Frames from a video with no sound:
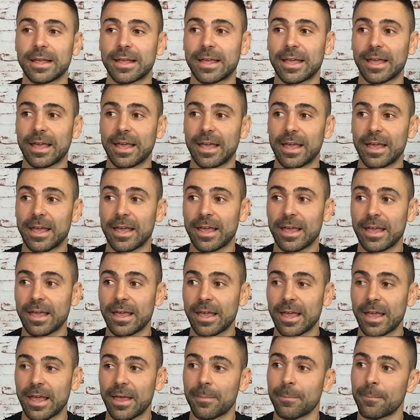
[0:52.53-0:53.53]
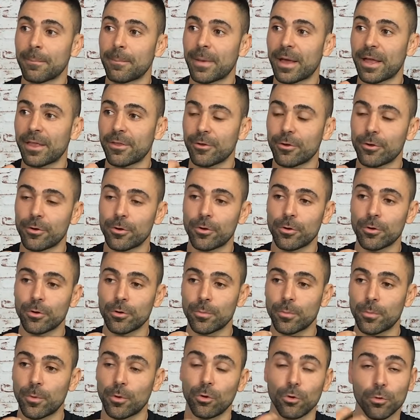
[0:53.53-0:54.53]
que en mayor
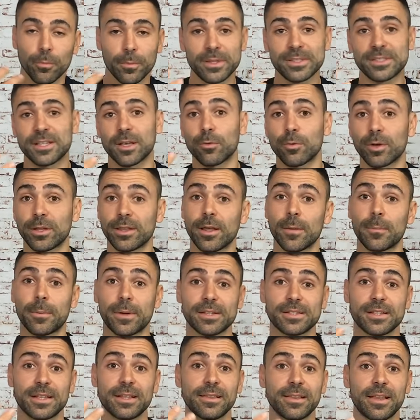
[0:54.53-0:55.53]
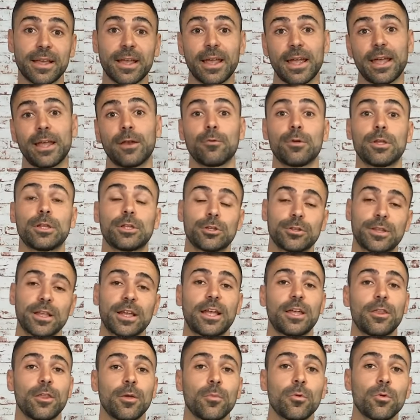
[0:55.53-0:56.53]
volumen se encuentra presente en nuestro
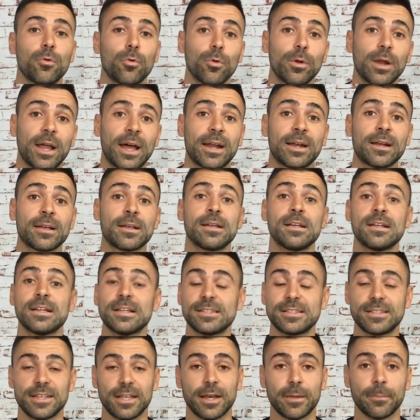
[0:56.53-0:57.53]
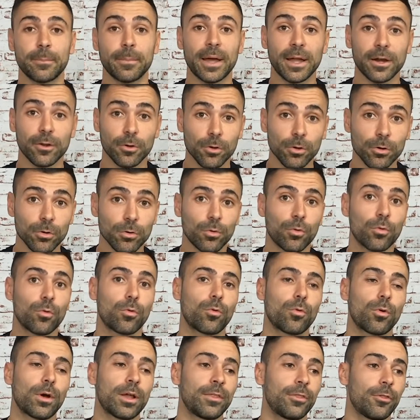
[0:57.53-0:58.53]
tejido muscular. Sin embargo,
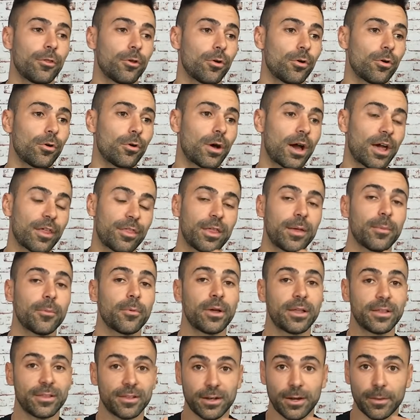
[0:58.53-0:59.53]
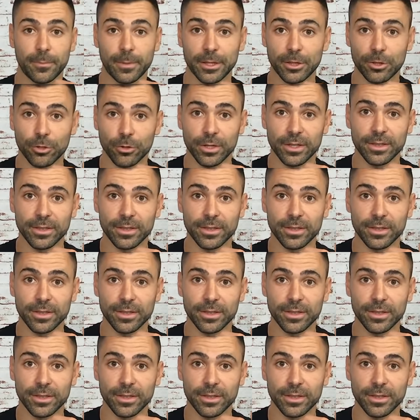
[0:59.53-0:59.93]
cuando hacemos entrenamientos